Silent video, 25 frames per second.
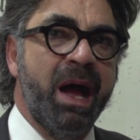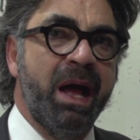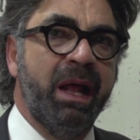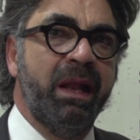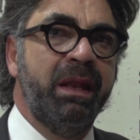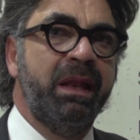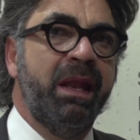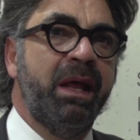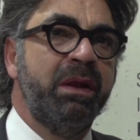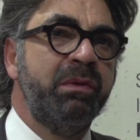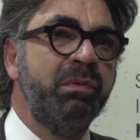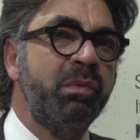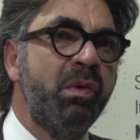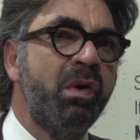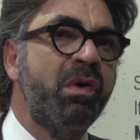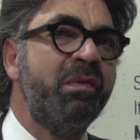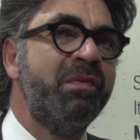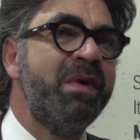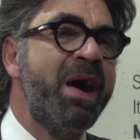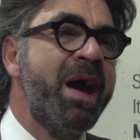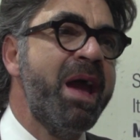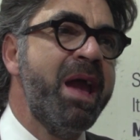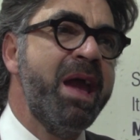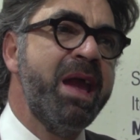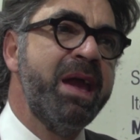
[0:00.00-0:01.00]
alla
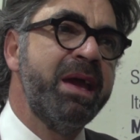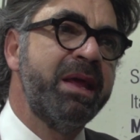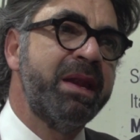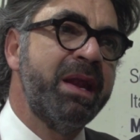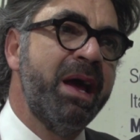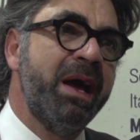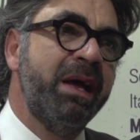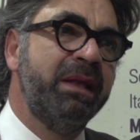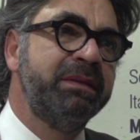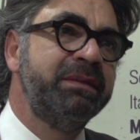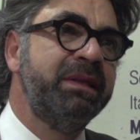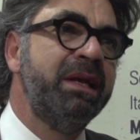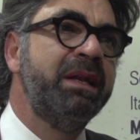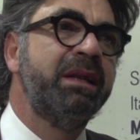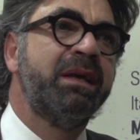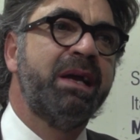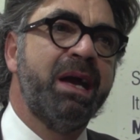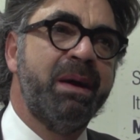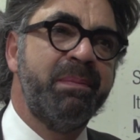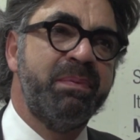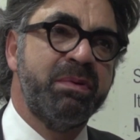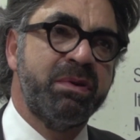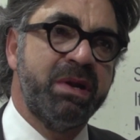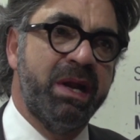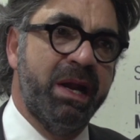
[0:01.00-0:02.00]
nuova era del
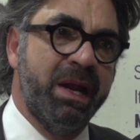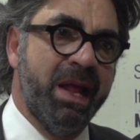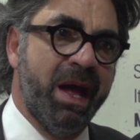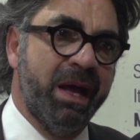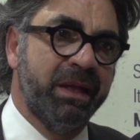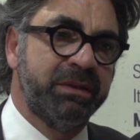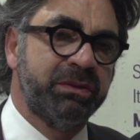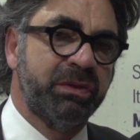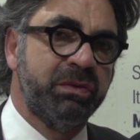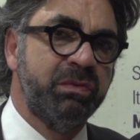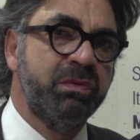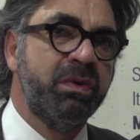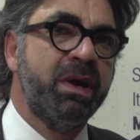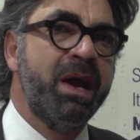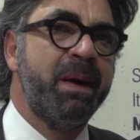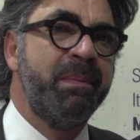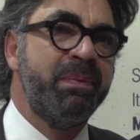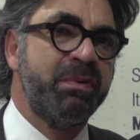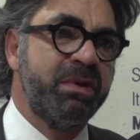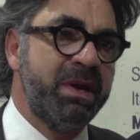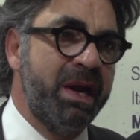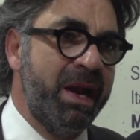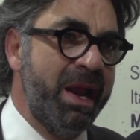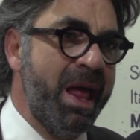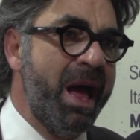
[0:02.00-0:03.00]
caporalato, un
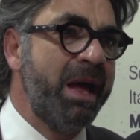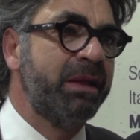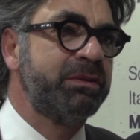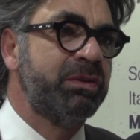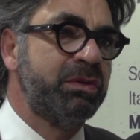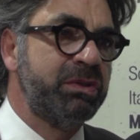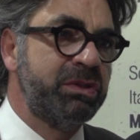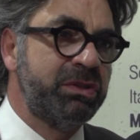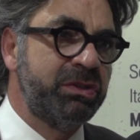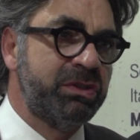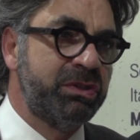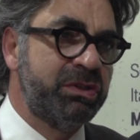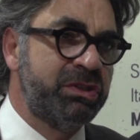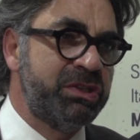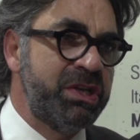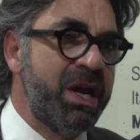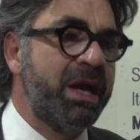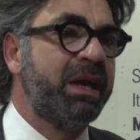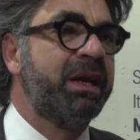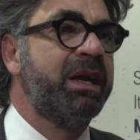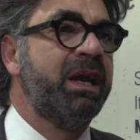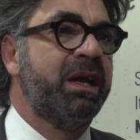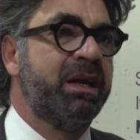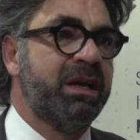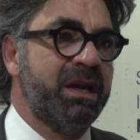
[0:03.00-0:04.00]
caporalato in
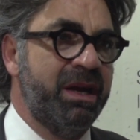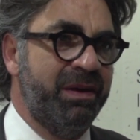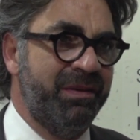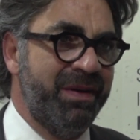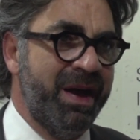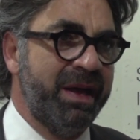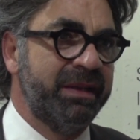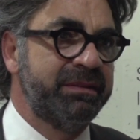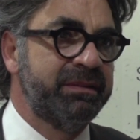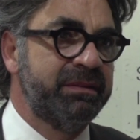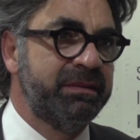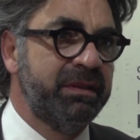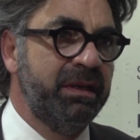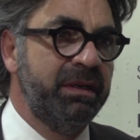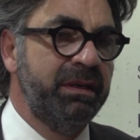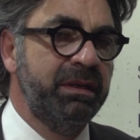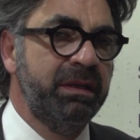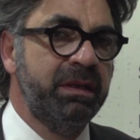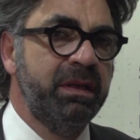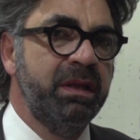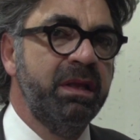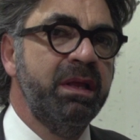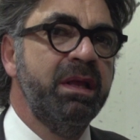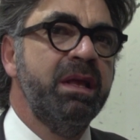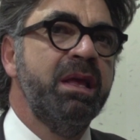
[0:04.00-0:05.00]
giacca e cravatta
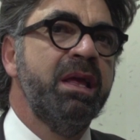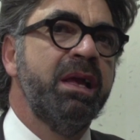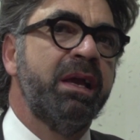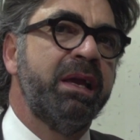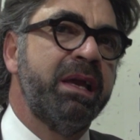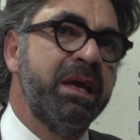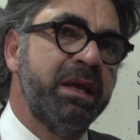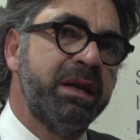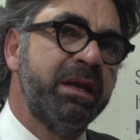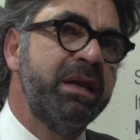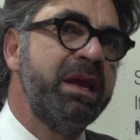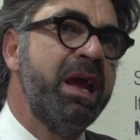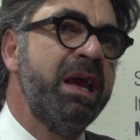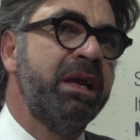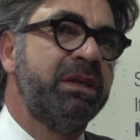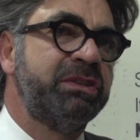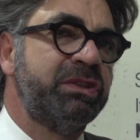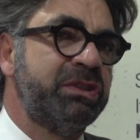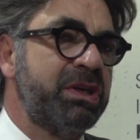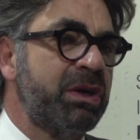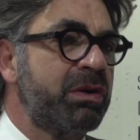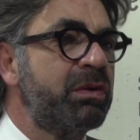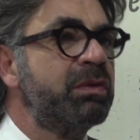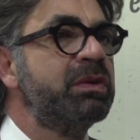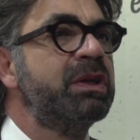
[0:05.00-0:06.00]
che
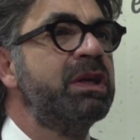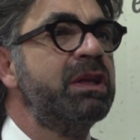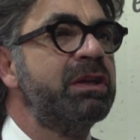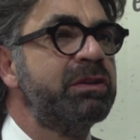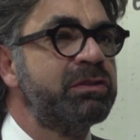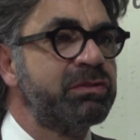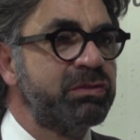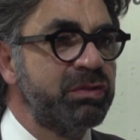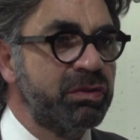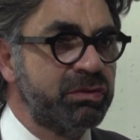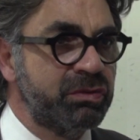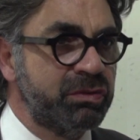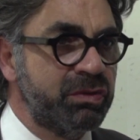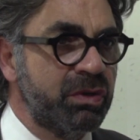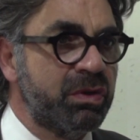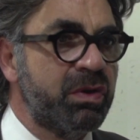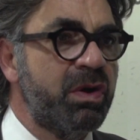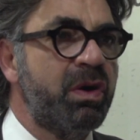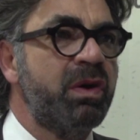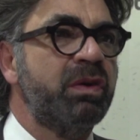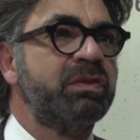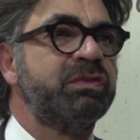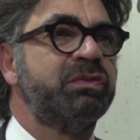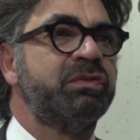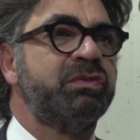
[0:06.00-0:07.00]
riesce con il
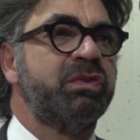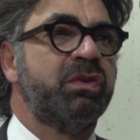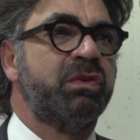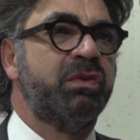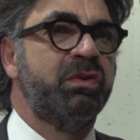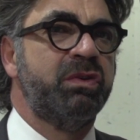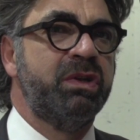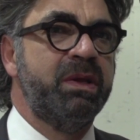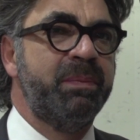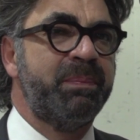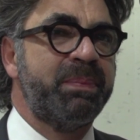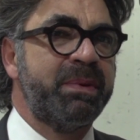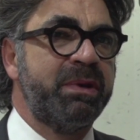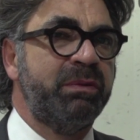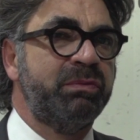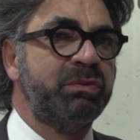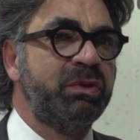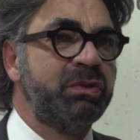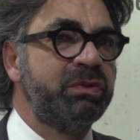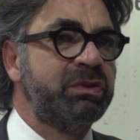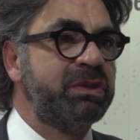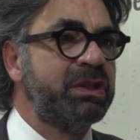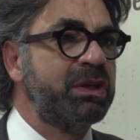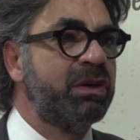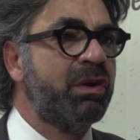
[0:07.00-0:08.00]
sottocosto, con i
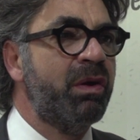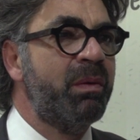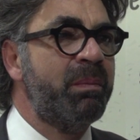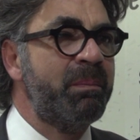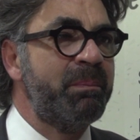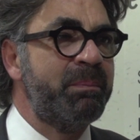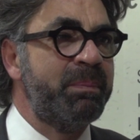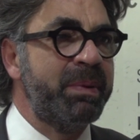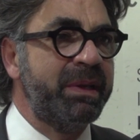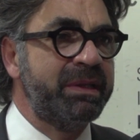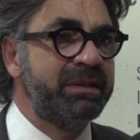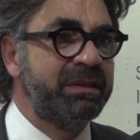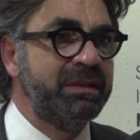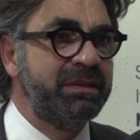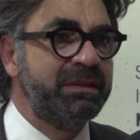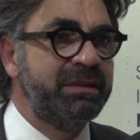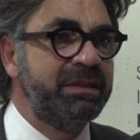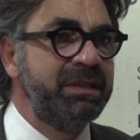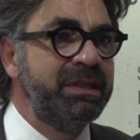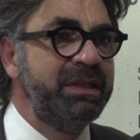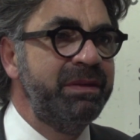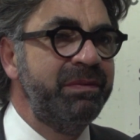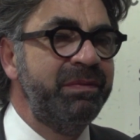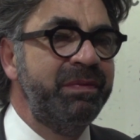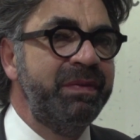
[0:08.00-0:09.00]
prodotti
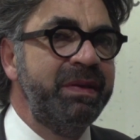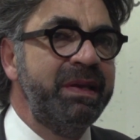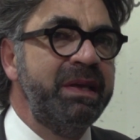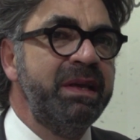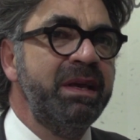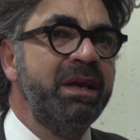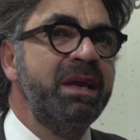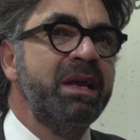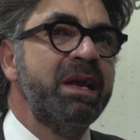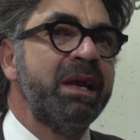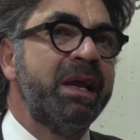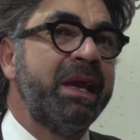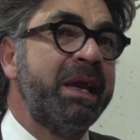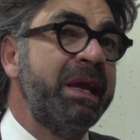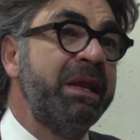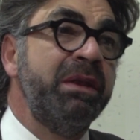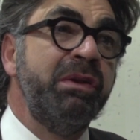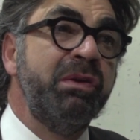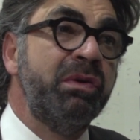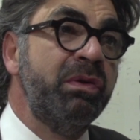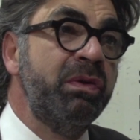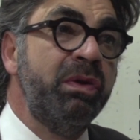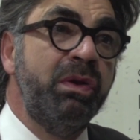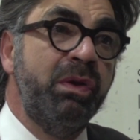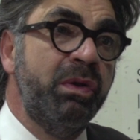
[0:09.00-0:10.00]
competitivi che
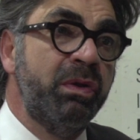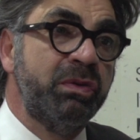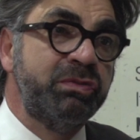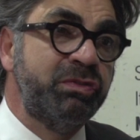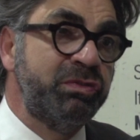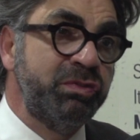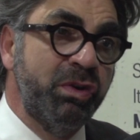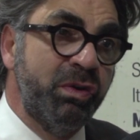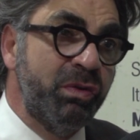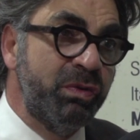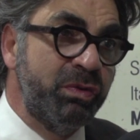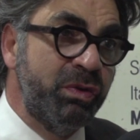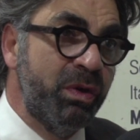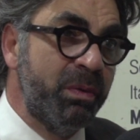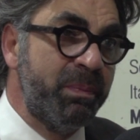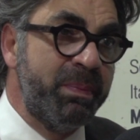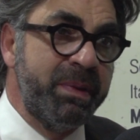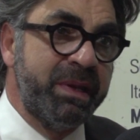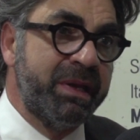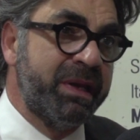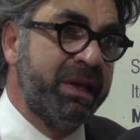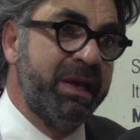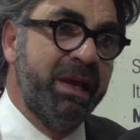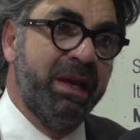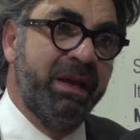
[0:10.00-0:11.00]
non lo sono
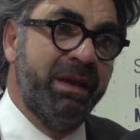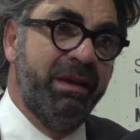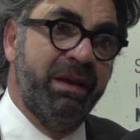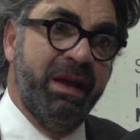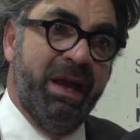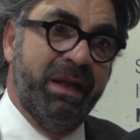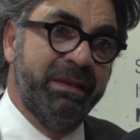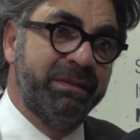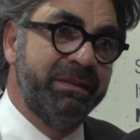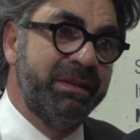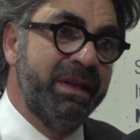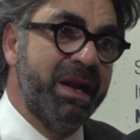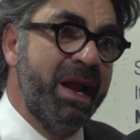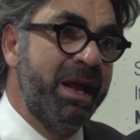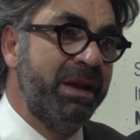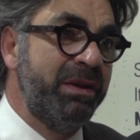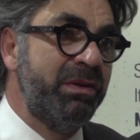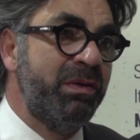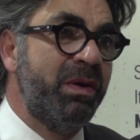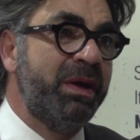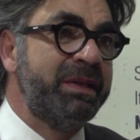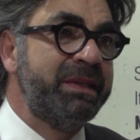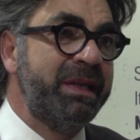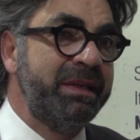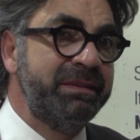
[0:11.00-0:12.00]
perché
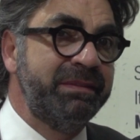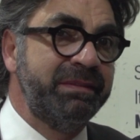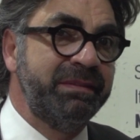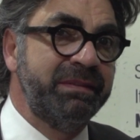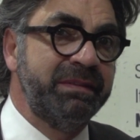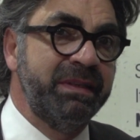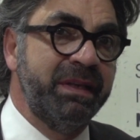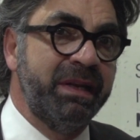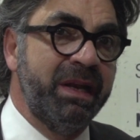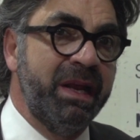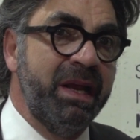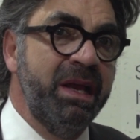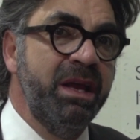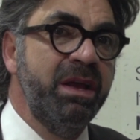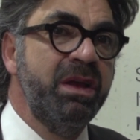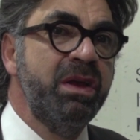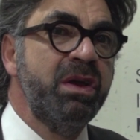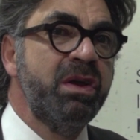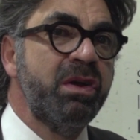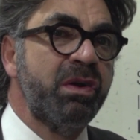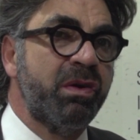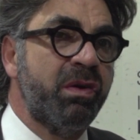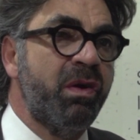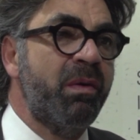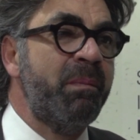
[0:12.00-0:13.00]
andranno ad essere
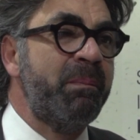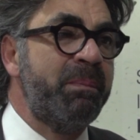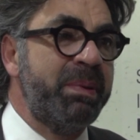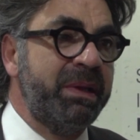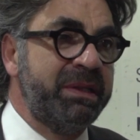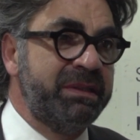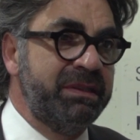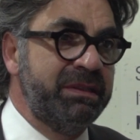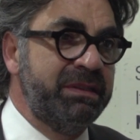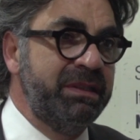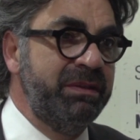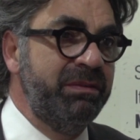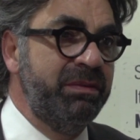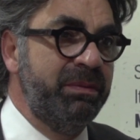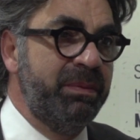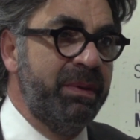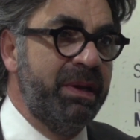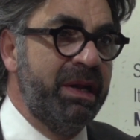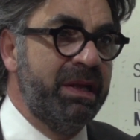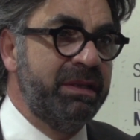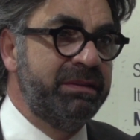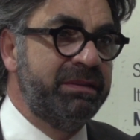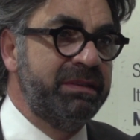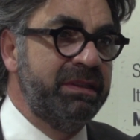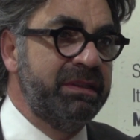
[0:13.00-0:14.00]
competitivi per
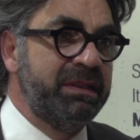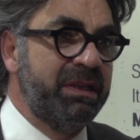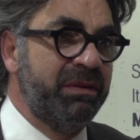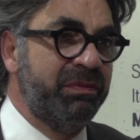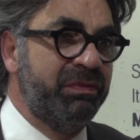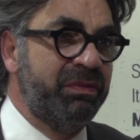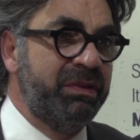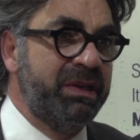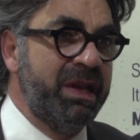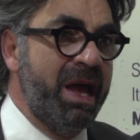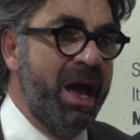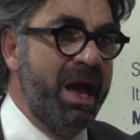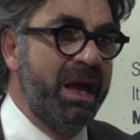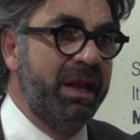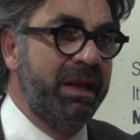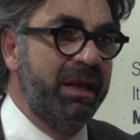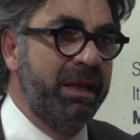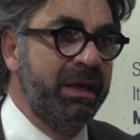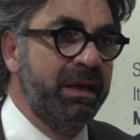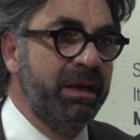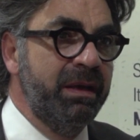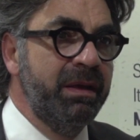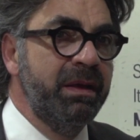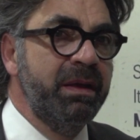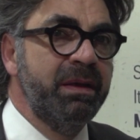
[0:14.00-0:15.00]
l'azienda
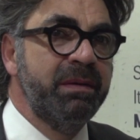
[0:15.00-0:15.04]
finale,